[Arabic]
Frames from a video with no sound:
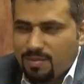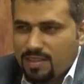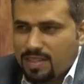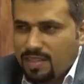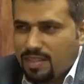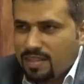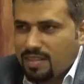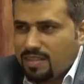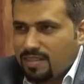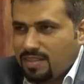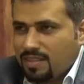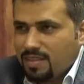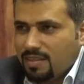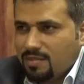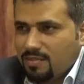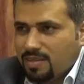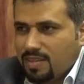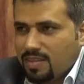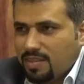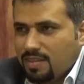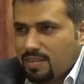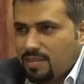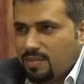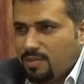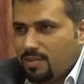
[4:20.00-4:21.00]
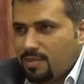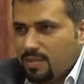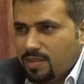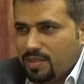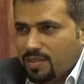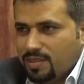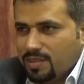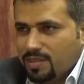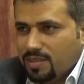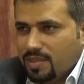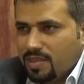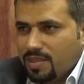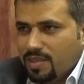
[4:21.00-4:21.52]
مجال السيرفيس اللي هو
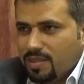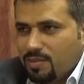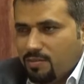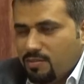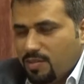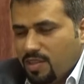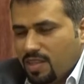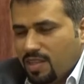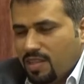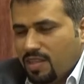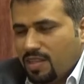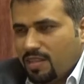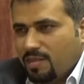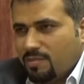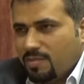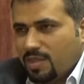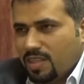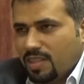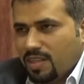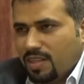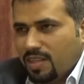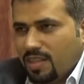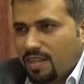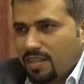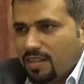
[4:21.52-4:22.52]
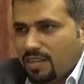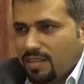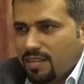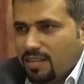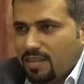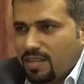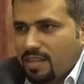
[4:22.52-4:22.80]
من كل المجالات